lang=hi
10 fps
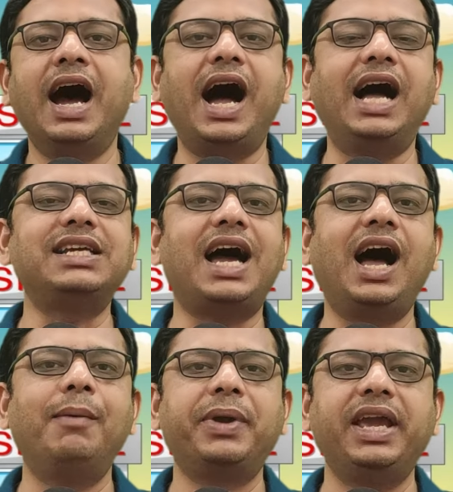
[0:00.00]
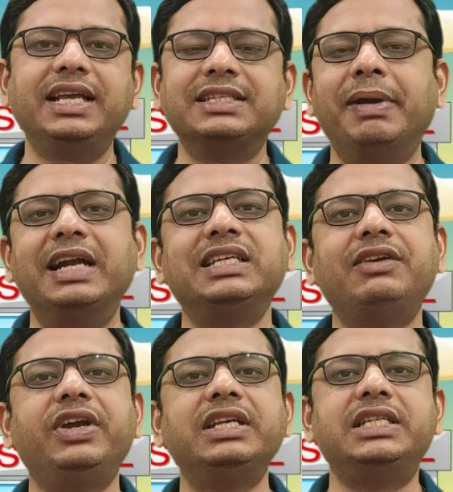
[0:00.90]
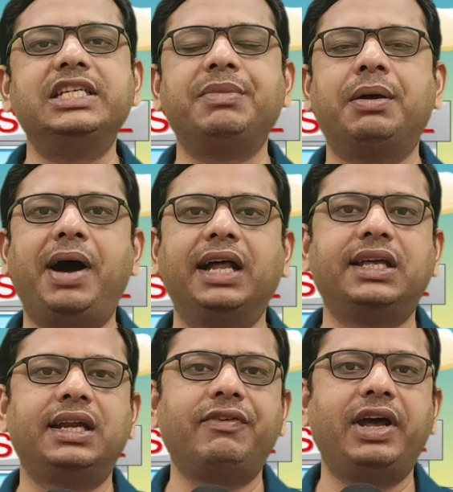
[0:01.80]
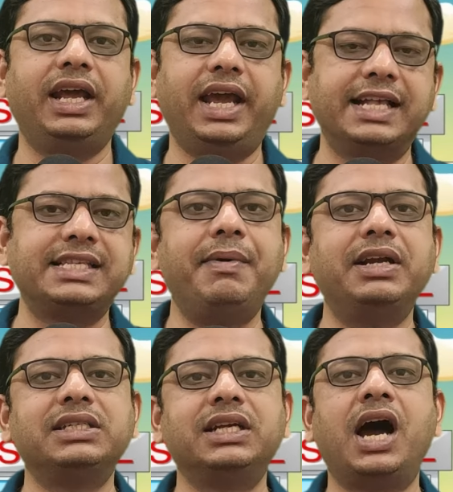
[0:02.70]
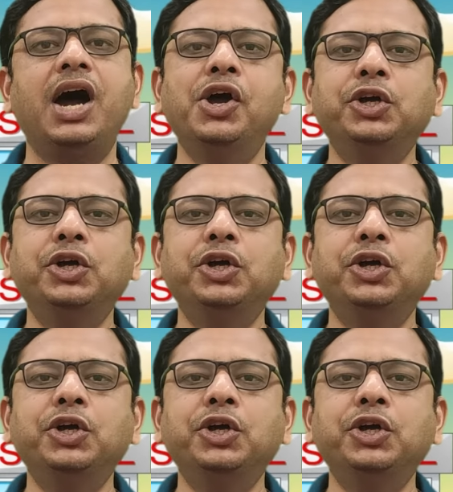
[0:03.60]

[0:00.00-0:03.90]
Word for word: आज आपके इस मेडिसिन ब्रिक सीरीज में हम बात करने वाले हैं ऐसे मेडिसिन का